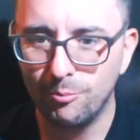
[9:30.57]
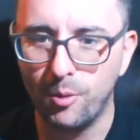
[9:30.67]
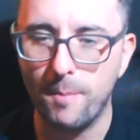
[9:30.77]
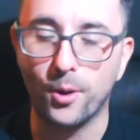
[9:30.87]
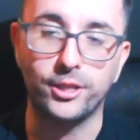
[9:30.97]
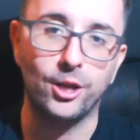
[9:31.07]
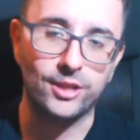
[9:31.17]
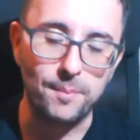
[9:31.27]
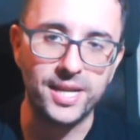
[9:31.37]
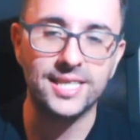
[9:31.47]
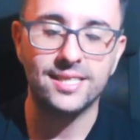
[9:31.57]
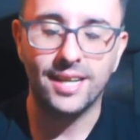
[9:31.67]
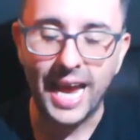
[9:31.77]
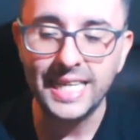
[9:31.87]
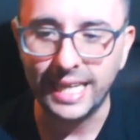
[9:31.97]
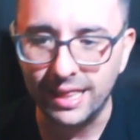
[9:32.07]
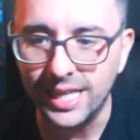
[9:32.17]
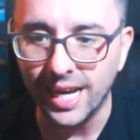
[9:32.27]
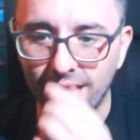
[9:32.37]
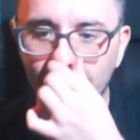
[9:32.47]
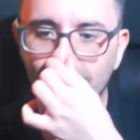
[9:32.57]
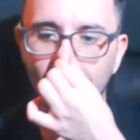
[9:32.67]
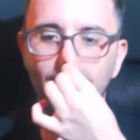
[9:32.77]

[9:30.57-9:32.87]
Un buen portero también es esencial.